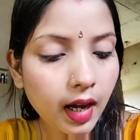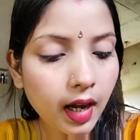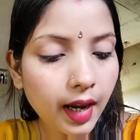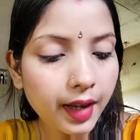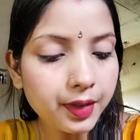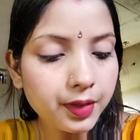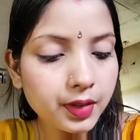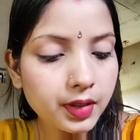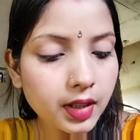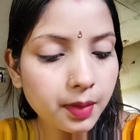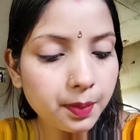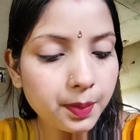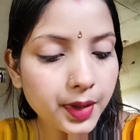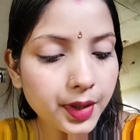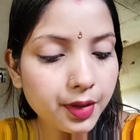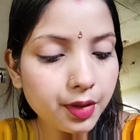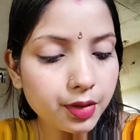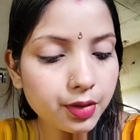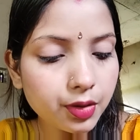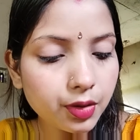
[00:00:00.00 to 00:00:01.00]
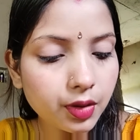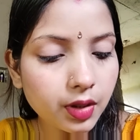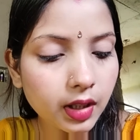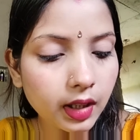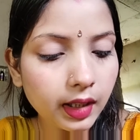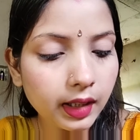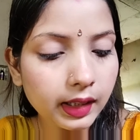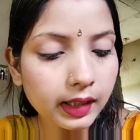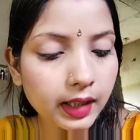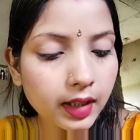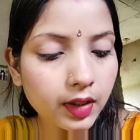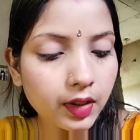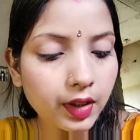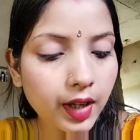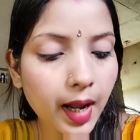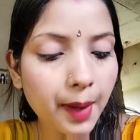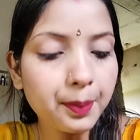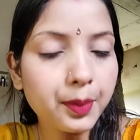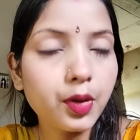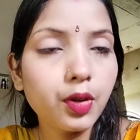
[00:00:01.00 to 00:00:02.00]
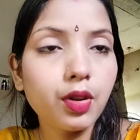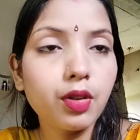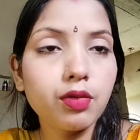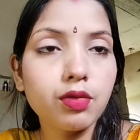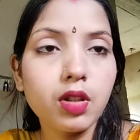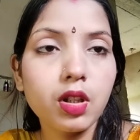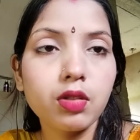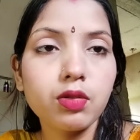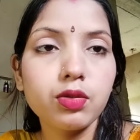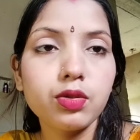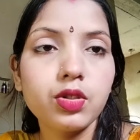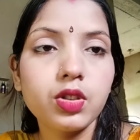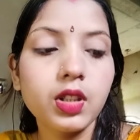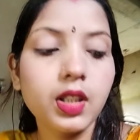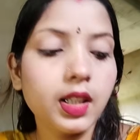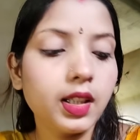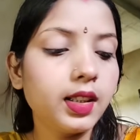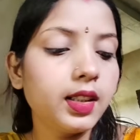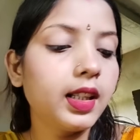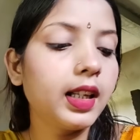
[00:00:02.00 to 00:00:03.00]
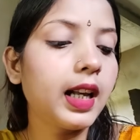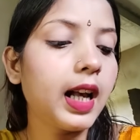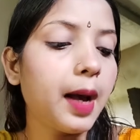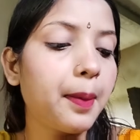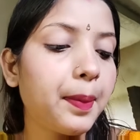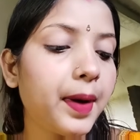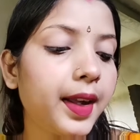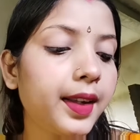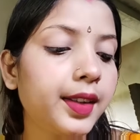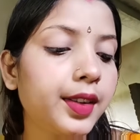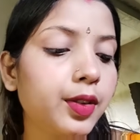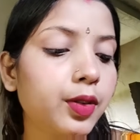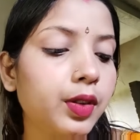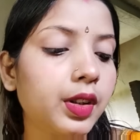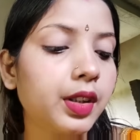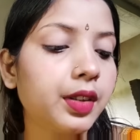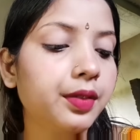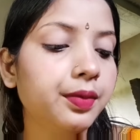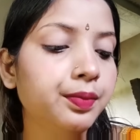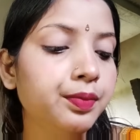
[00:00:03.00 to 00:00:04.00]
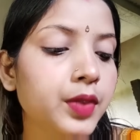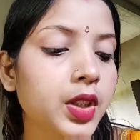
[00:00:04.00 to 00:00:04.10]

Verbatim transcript: आई हूँ इधर वीडियो शूट करने के लिए और आपको ना उधर कुछ नहीं दिखा पाए क्योंकि